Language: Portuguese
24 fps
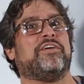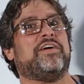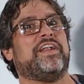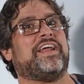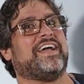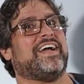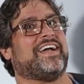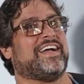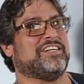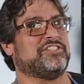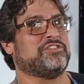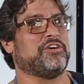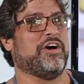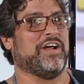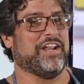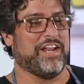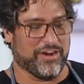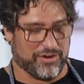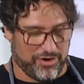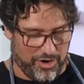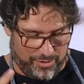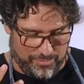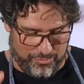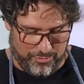agora que a
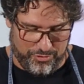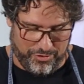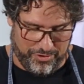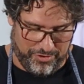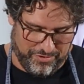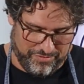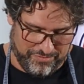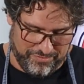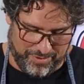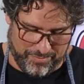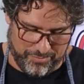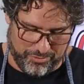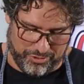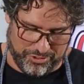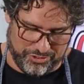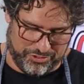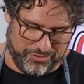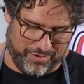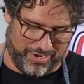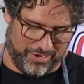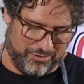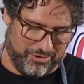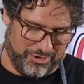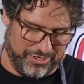cachorrada acalmou, vamos
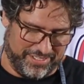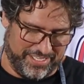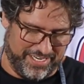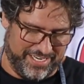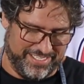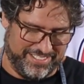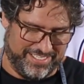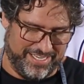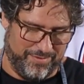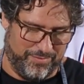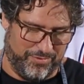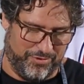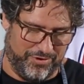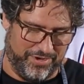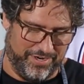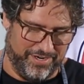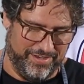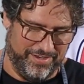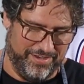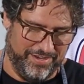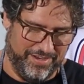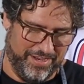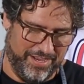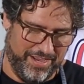continuar cortando a cebola.